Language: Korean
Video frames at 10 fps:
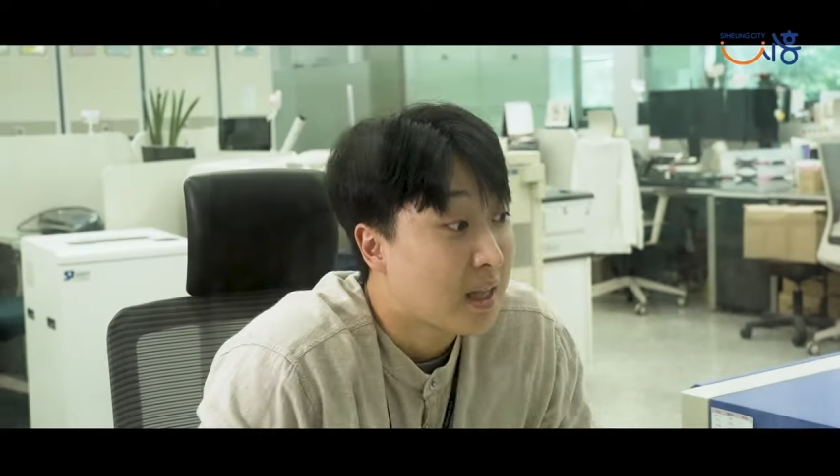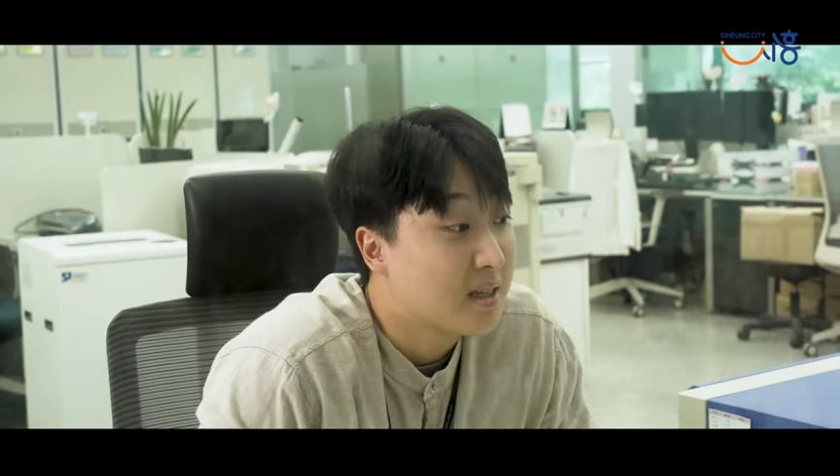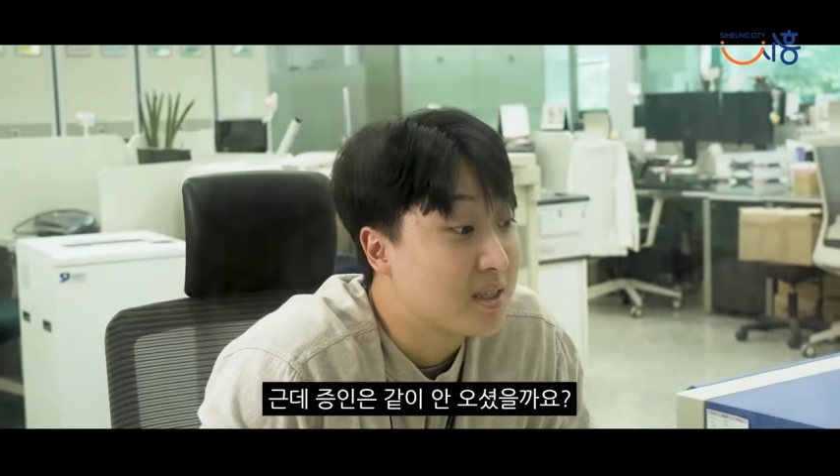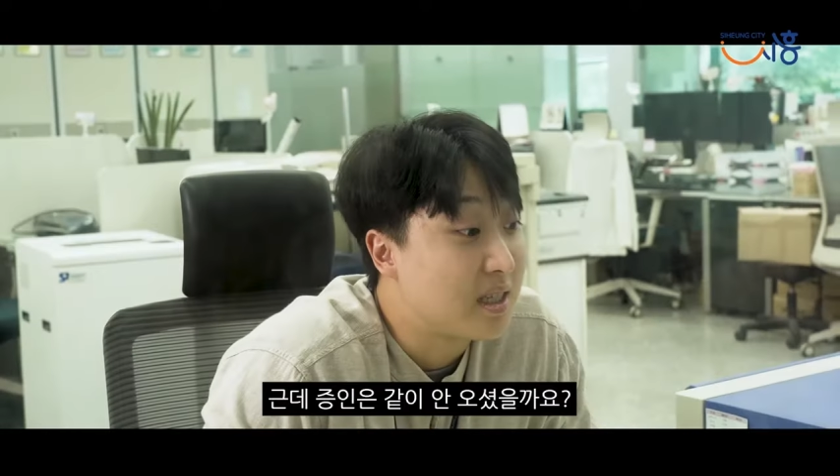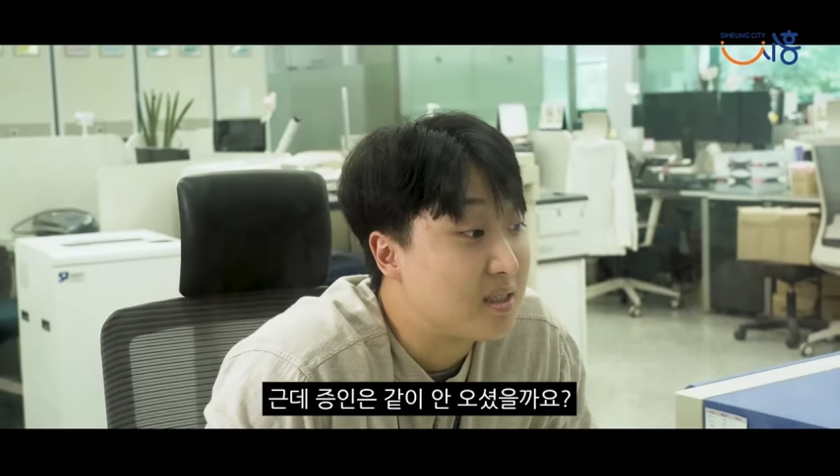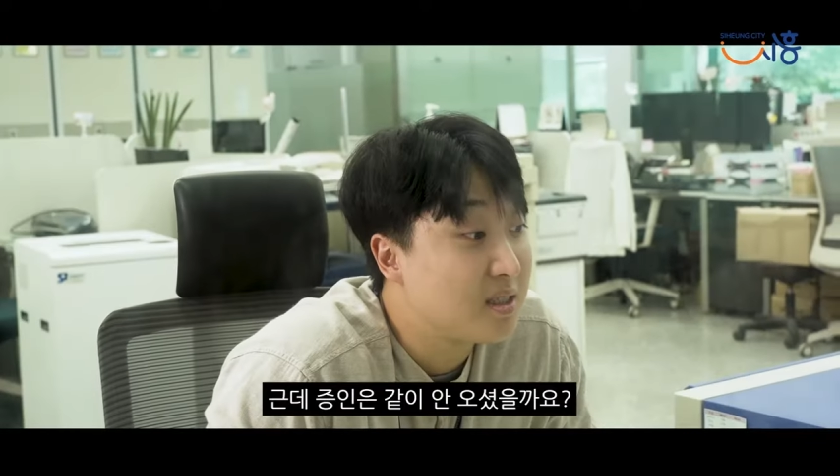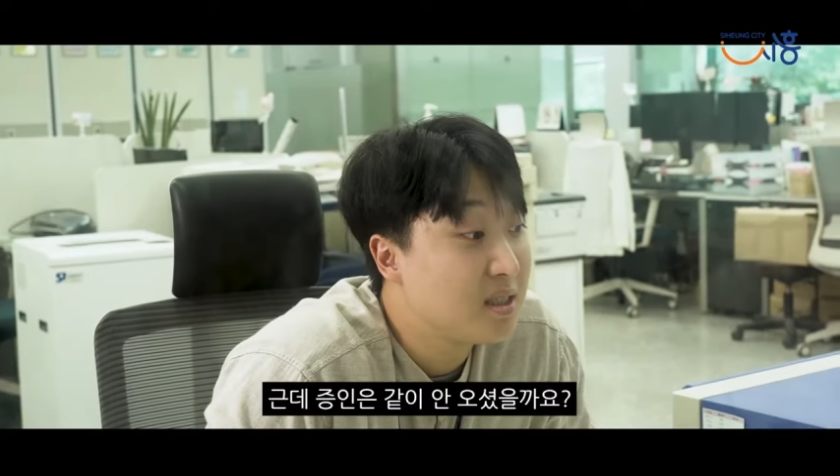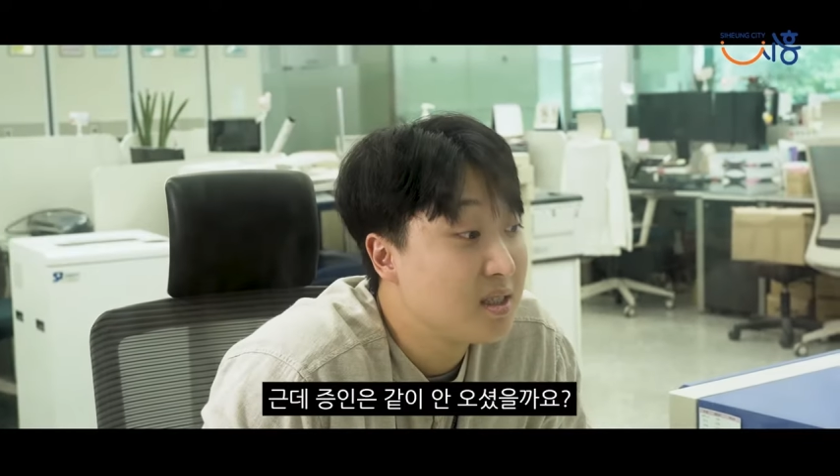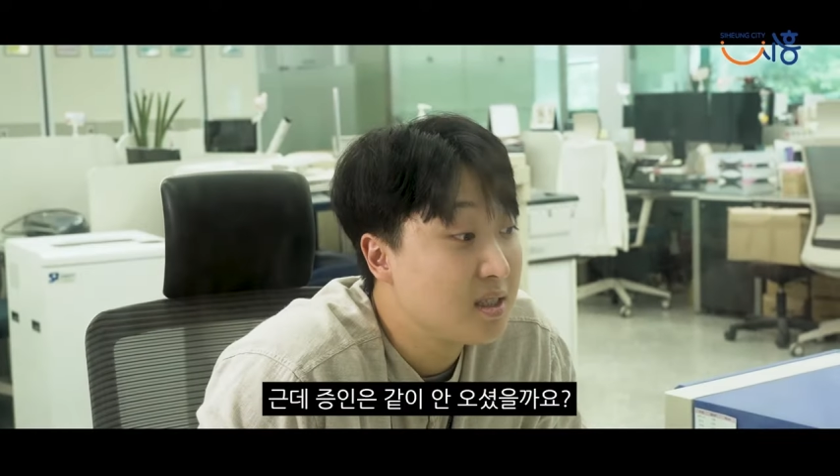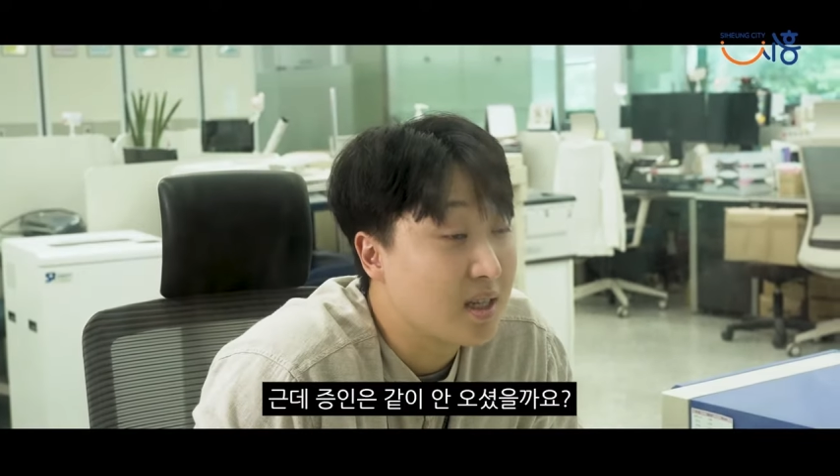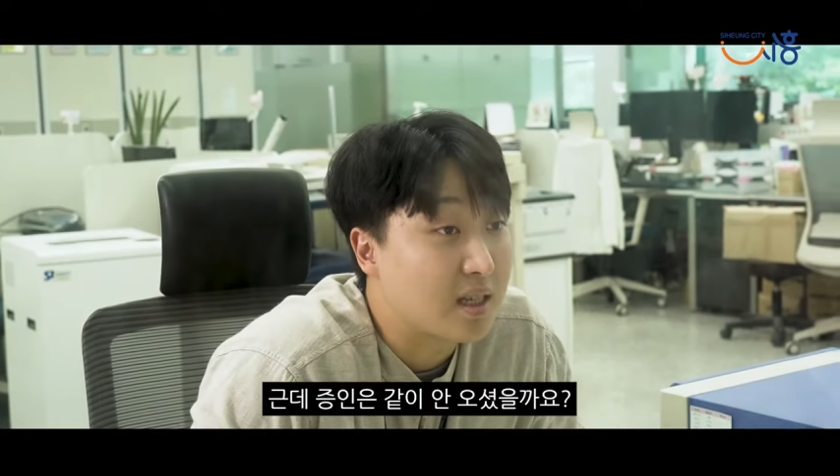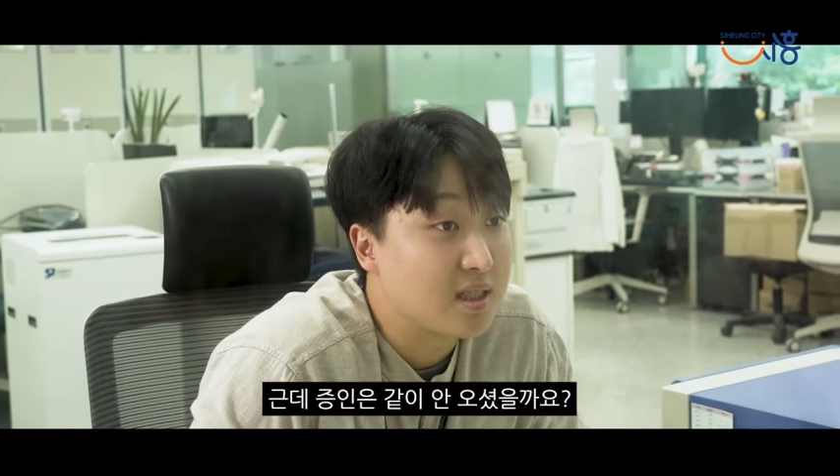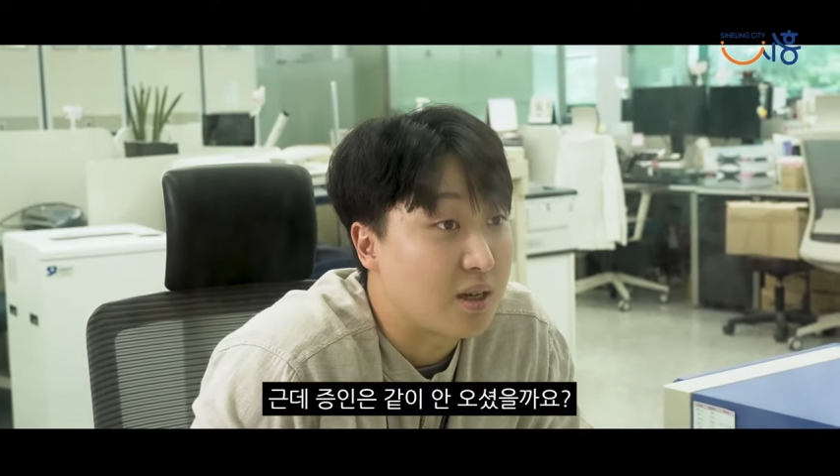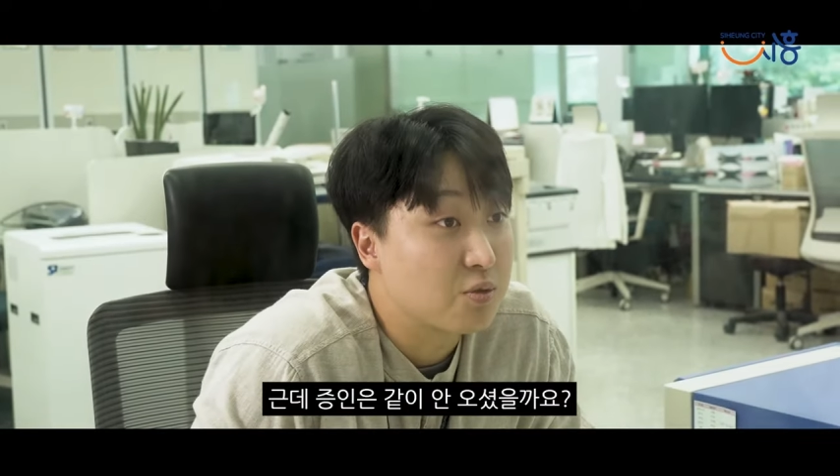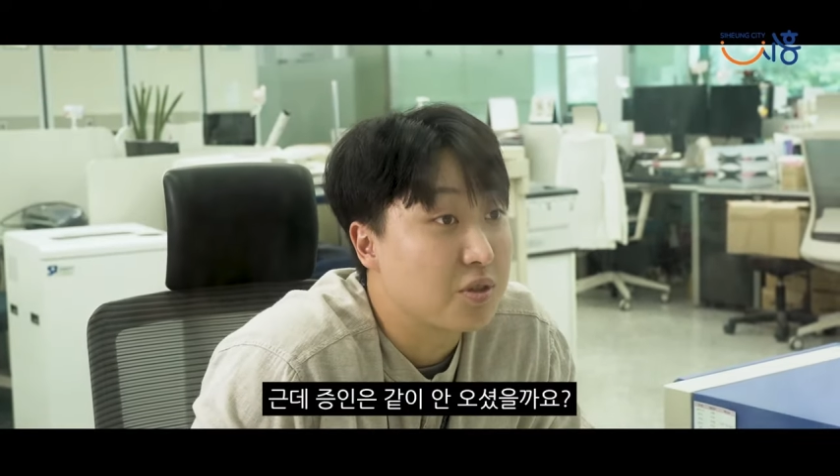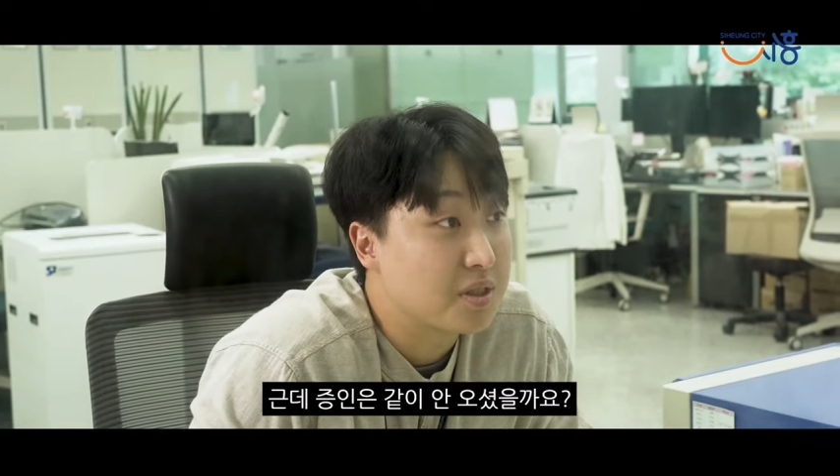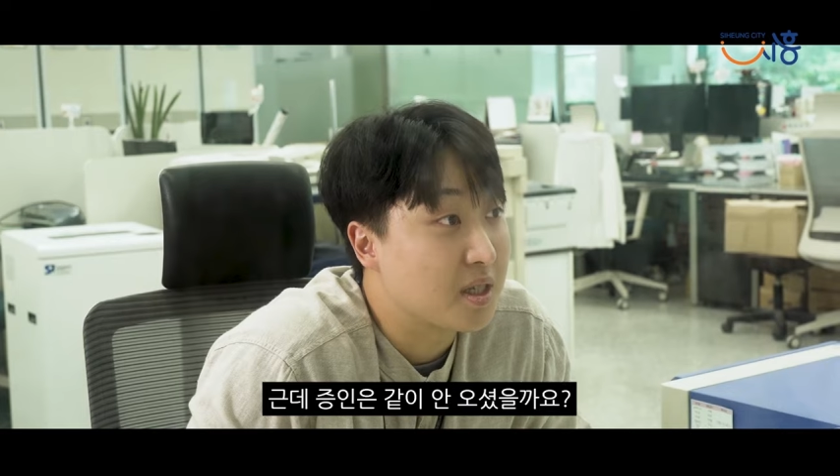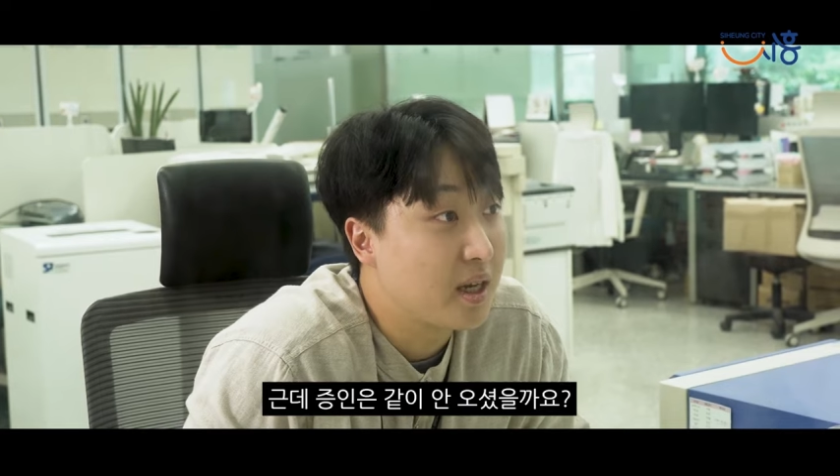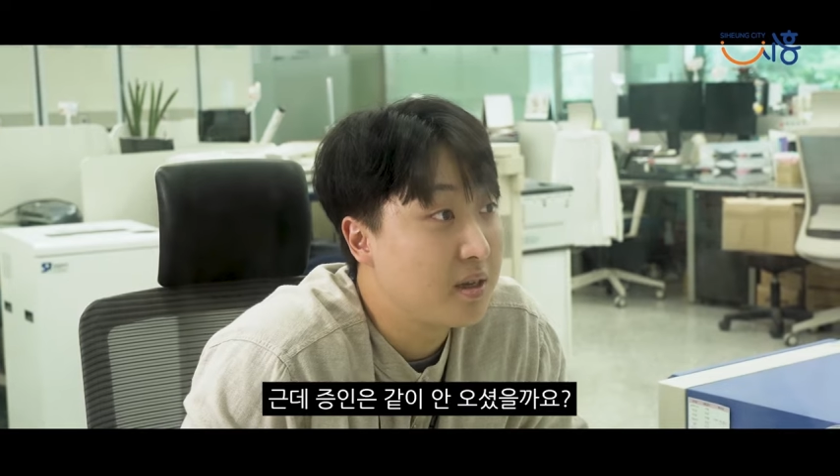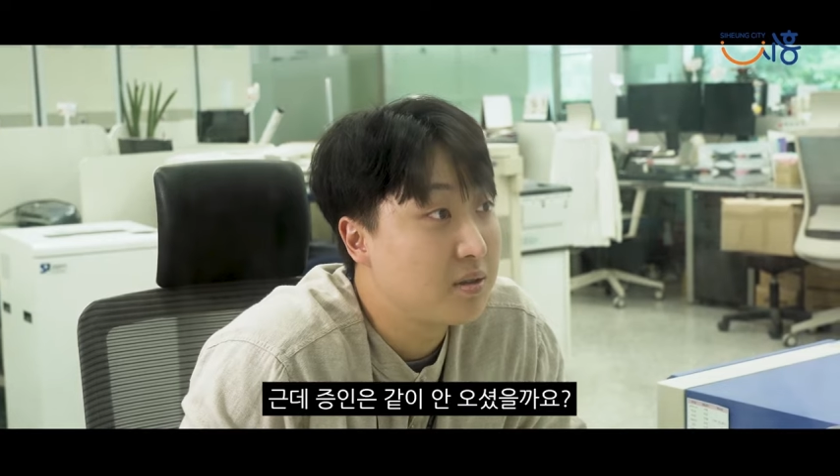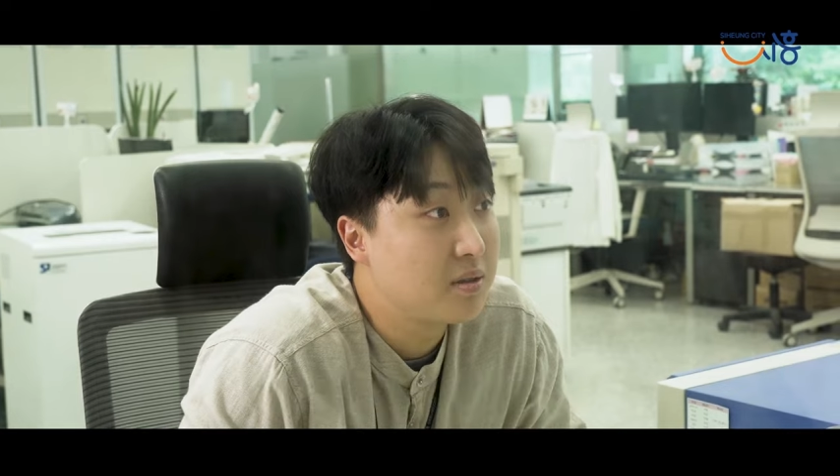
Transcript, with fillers: 네, 근데 증인은 같이 안 오셨을까요?